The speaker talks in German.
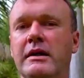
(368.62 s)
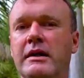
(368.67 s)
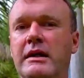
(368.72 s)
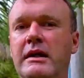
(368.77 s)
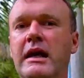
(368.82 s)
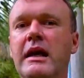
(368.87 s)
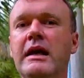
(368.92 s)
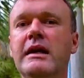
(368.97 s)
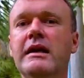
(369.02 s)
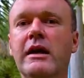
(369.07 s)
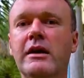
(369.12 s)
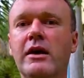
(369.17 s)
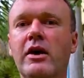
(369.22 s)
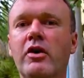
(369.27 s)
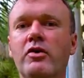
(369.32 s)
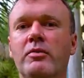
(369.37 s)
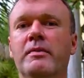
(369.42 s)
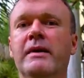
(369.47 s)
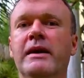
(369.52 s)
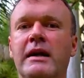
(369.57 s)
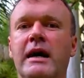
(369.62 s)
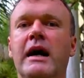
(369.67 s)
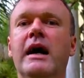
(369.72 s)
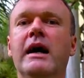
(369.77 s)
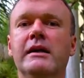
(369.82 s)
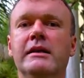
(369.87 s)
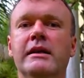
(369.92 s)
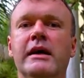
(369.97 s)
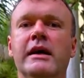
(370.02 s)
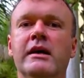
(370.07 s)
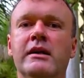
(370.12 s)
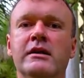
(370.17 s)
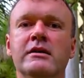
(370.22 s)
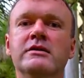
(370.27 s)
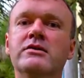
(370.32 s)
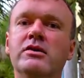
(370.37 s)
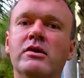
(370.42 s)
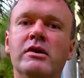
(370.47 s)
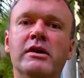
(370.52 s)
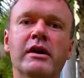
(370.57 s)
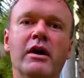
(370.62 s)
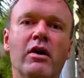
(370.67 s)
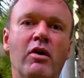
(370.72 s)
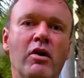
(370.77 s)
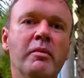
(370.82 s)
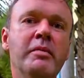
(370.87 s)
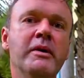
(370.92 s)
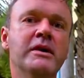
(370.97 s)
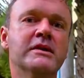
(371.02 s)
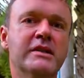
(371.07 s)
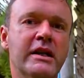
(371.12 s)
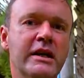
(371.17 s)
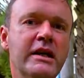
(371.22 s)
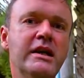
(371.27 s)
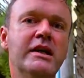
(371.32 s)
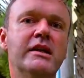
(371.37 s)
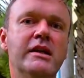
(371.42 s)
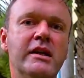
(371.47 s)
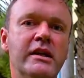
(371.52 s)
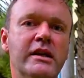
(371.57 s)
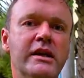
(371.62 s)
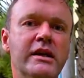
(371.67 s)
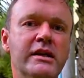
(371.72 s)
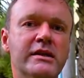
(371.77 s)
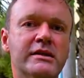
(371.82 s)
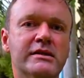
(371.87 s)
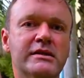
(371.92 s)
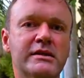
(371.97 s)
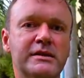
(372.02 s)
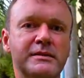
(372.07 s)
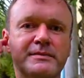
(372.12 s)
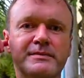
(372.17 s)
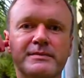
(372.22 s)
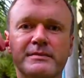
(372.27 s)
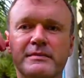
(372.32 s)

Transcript: jeder darüber nachdenken soll, ob es richtig ist,